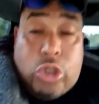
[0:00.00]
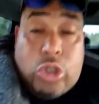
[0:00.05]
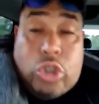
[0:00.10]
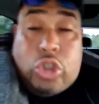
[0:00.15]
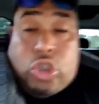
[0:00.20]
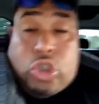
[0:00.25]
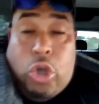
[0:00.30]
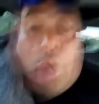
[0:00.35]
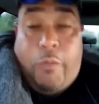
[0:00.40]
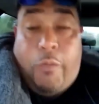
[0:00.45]

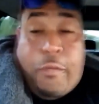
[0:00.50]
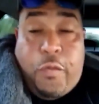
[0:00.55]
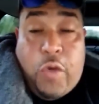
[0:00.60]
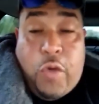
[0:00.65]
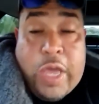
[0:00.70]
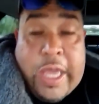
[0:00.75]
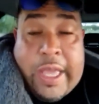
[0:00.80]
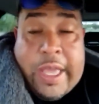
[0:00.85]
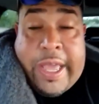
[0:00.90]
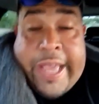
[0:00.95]
yo
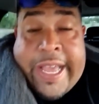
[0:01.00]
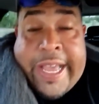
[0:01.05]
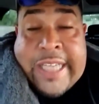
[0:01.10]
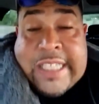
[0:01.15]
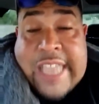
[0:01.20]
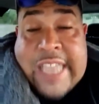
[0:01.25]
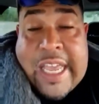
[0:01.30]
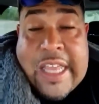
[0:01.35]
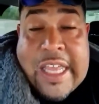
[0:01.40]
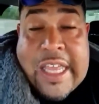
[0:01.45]
fui
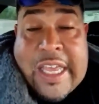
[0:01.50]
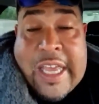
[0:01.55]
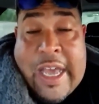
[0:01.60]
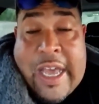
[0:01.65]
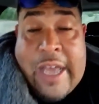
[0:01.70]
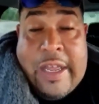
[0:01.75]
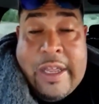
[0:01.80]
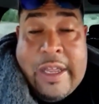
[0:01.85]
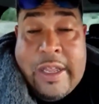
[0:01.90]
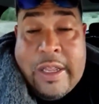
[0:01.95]
ese
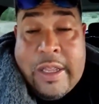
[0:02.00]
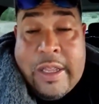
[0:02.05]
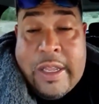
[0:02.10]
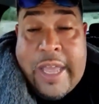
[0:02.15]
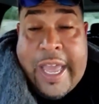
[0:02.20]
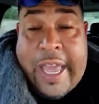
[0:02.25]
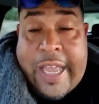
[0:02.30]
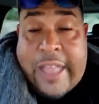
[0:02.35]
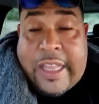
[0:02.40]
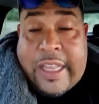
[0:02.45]
día,
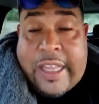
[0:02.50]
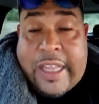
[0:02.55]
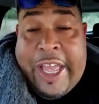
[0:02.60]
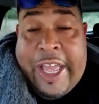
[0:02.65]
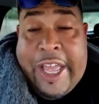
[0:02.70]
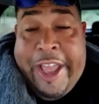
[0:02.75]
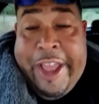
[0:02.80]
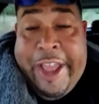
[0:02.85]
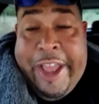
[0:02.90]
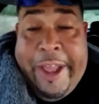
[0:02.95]

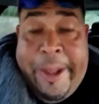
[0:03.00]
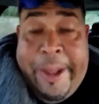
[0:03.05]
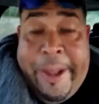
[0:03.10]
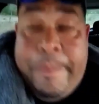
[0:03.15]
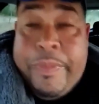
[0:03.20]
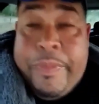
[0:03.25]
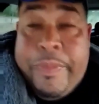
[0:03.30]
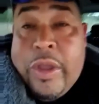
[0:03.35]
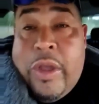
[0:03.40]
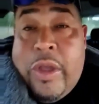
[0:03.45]
este,
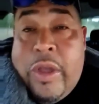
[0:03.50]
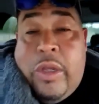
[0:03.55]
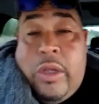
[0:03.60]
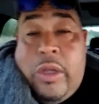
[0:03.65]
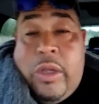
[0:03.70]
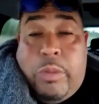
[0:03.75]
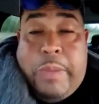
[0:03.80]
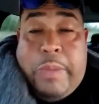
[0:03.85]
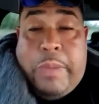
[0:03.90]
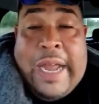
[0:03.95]

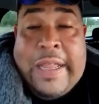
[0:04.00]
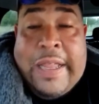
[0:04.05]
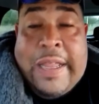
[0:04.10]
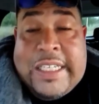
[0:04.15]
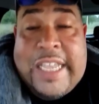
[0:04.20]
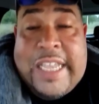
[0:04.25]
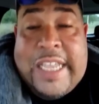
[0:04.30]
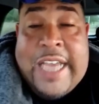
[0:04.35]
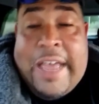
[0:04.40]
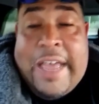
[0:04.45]
mira,
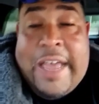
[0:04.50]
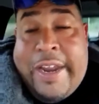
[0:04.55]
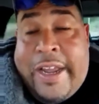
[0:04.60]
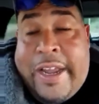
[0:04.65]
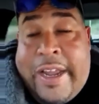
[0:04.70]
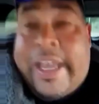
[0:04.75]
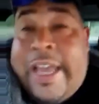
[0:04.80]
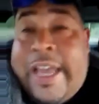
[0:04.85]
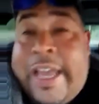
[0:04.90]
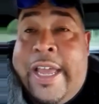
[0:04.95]
dice Yadri
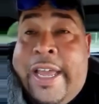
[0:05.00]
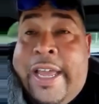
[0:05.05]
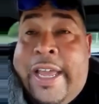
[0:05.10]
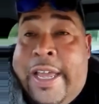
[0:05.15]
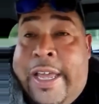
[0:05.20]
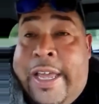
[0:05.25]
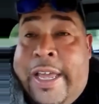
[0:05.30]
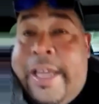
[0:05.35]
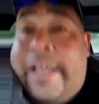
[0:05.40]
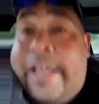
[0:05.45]

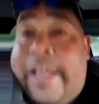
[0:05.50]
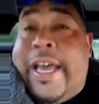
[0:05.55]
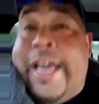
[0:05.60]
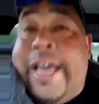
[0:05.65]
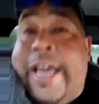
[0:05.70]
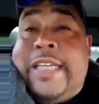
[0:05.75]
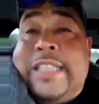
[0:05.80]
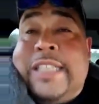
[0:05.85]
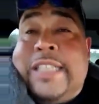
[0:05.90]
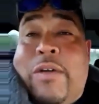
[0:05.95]
que,
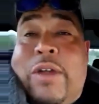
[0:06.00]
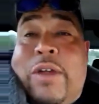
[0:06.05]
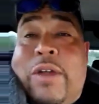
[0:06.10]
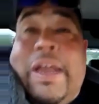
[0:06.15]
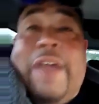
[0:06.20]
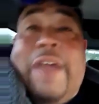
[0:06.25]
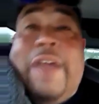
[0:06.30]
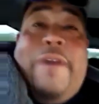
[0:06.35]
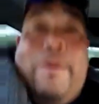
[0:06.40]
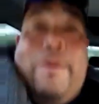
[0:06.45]
esa es una
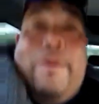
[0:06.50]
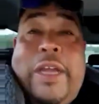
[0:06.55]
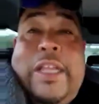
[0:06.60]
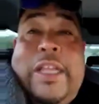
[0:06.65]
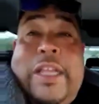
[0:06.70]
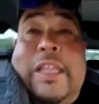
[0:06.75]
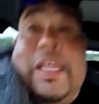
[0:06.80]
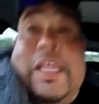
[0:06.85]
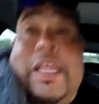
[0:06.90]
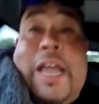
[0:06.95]
de las
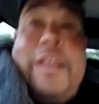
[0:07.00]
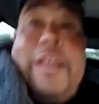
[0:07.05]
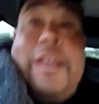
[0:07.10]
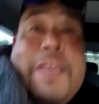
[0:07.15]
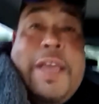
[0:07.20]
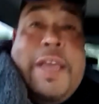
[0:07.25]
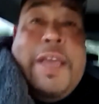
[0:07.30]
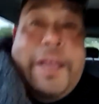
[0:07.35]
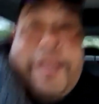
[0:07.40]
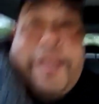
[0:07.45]
favoritas de él
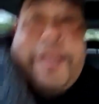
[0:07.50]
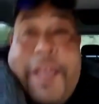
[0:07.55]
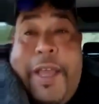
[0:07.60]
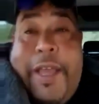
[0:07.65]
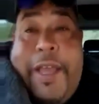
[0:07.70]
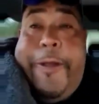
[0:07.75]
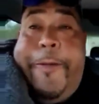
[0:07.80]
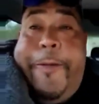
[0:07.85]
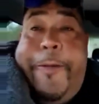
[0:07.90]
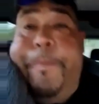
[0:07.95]
allí en,
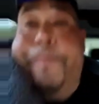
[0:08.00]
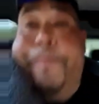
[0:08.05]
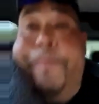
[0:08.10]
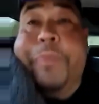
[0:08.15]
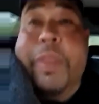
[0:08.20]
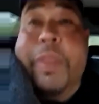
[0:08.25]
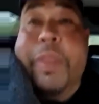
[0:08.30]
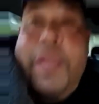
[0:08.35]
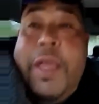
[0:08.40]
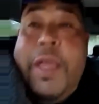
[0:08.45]

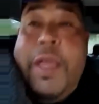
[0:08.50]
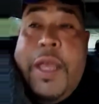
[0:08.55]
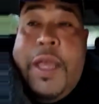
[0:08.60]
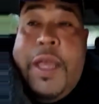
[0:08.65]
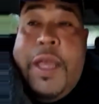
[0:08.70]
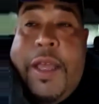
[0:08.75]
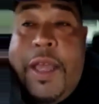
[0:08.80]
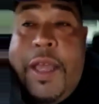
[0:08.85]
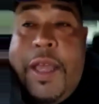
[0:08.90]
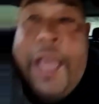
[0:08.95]

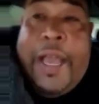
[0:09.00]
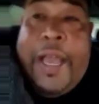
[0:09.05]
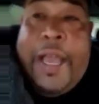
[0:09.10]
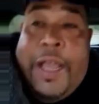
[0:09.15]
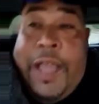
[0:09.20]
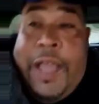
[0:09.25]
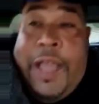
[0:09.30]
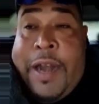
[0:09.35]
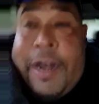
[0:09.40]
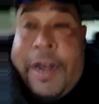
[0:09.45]

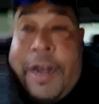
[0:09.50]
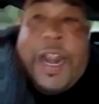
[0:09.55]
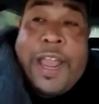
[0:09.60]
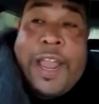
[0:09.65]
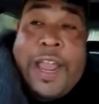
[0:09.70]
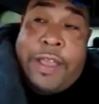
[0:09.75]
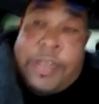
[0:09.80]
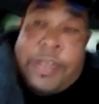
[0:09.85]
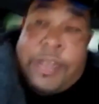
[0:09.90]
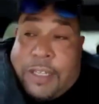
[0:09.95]
en,
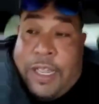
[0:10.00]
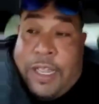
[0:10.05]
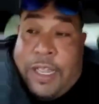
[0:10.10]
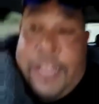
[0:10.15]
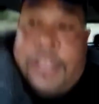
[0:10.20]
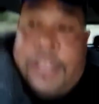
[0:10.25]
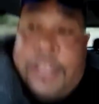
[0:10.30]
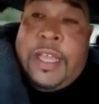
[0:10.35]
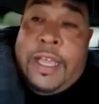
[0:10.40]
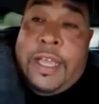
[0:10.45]
Reyes.
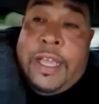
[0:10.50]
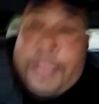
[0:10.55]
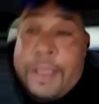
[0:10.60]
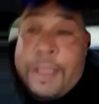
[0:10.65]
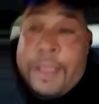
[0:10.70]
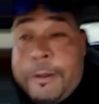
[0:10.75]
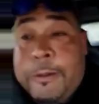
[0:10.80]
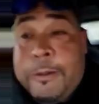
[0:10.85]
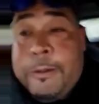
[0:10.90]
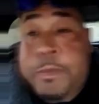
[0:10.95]

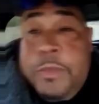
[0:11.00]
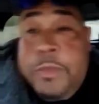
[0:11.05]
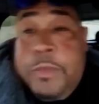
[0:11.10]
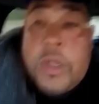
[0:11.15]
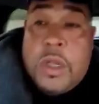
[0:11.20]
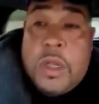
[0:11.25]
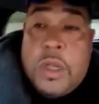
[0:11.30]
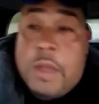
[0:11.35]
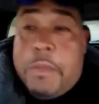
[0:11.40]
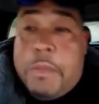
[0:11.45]
Este,
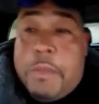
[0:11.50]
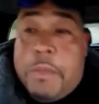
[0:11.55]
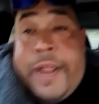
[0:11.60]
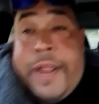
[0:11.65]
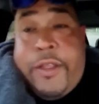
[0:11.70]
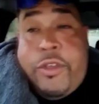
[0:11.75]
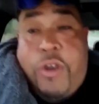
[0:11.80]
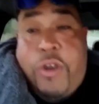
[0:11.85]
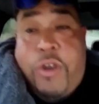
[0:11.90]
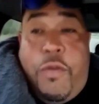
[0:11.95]

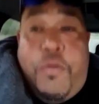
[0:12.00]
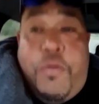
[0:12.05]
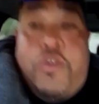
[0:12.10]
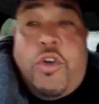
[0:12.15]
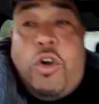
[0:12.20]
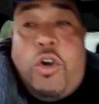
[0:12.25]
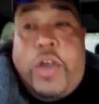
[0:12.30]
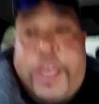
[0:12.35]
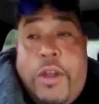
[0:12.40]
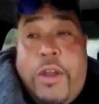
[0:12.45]
miren, yo,
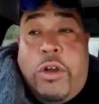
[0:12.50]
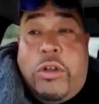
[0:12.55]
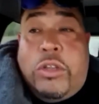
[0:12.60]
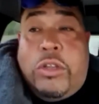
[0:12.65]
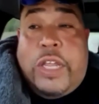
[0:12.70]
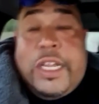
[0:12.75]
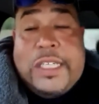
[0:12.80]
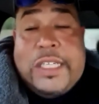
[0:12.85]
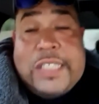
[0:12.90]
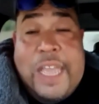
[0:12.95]
yo quiero que
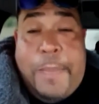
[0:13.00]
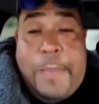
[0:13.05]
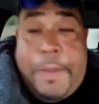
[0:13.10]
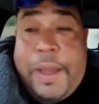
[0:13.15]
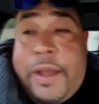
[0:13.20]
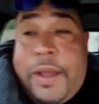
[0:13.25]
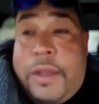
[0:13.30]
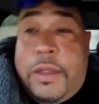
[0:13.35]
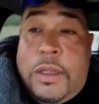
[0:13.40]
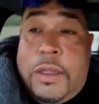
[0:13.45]
ustedes
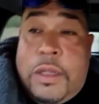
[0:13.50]
sepan